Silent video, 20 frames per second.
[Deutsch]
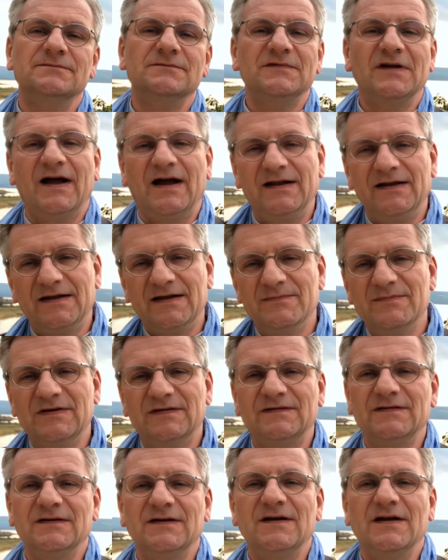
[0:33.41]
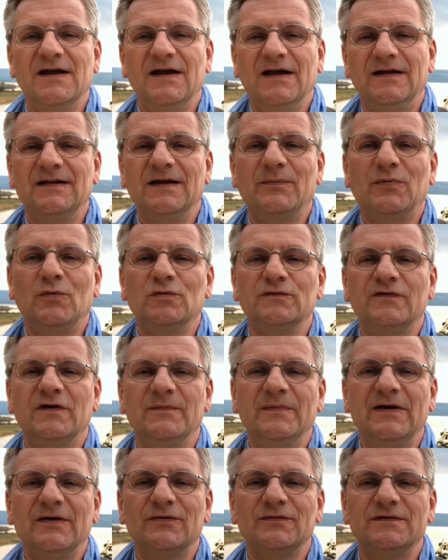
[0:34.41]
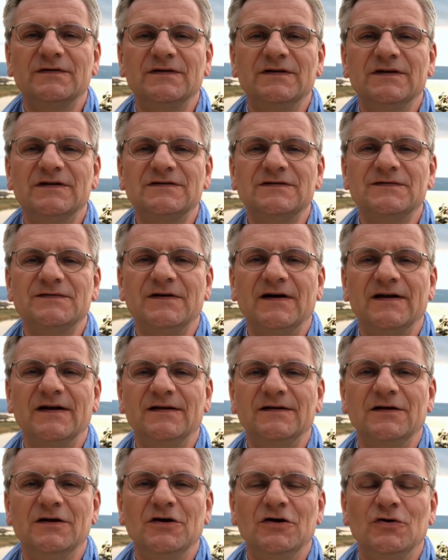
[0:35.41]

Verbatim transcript: die heilige Messe in der Brotvermehrungskirche feiern